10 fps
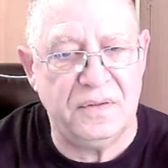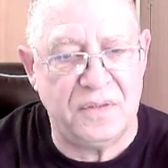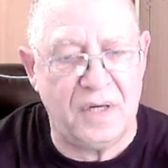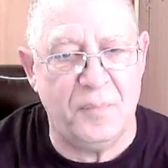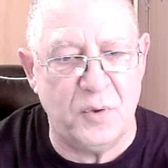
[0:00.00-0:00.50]

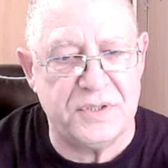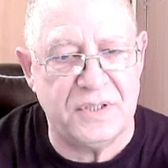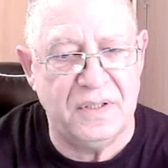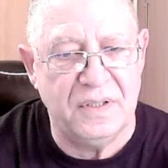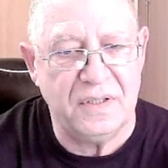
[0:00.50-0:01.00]
к
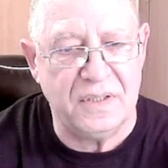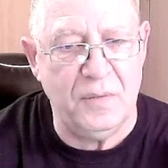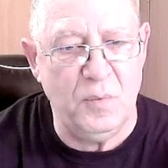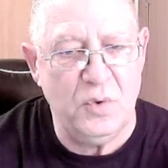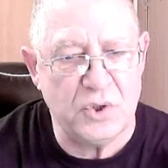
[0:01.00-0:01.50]
работе, к
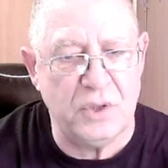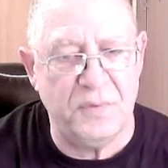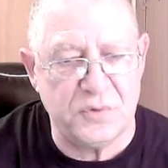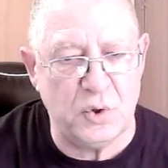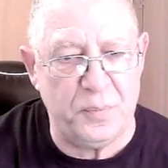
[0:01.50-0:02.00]
тому,
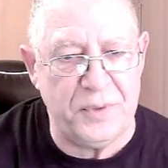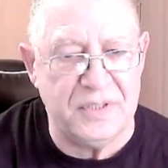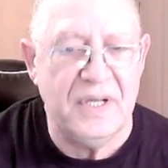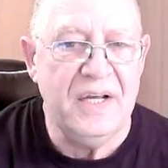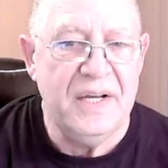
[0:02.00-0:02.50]
чтобы
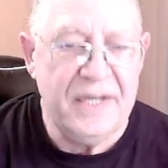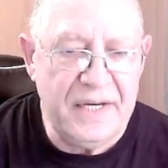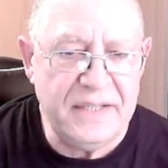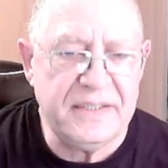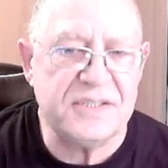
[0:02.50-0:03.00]
вступить.
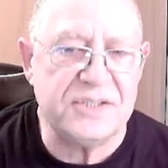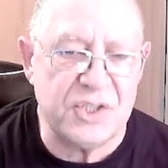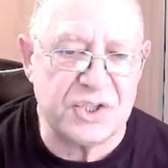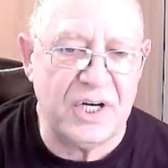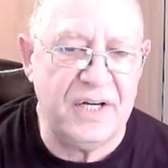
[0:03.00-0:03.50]
Это
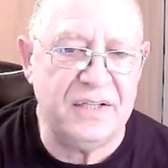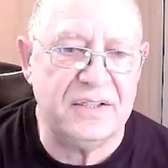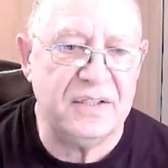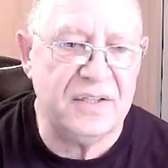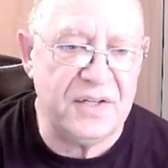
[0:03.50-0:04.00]

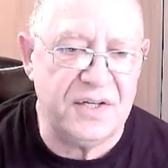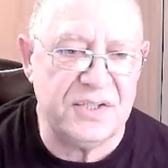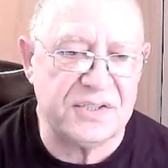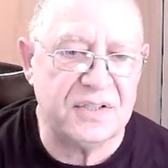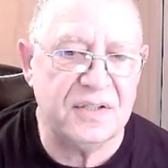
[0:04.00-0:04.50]
снижает
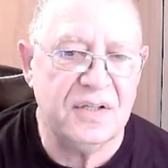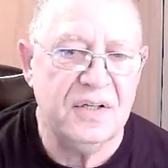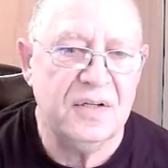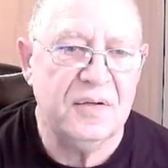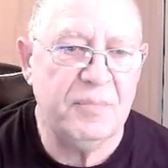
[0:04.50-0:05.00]
риск
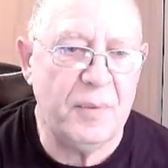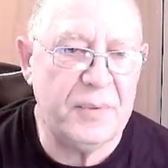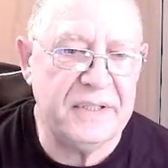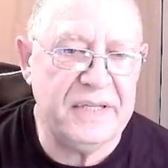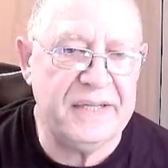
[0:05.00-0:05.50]

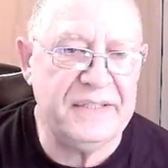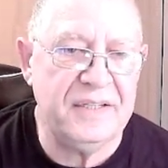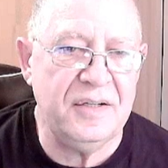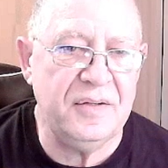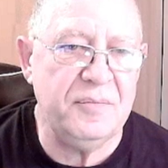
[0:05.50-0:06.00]

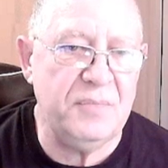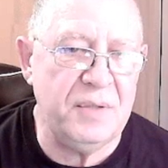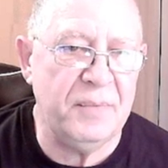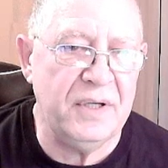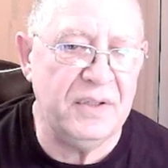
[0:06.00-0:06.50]
попадания
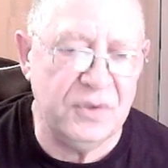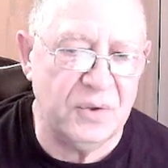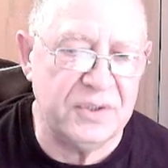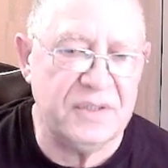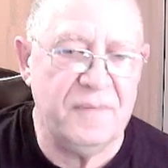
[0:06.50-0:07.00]
мимо
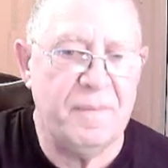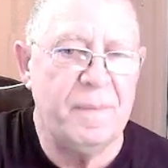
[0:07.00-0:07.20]
ноты.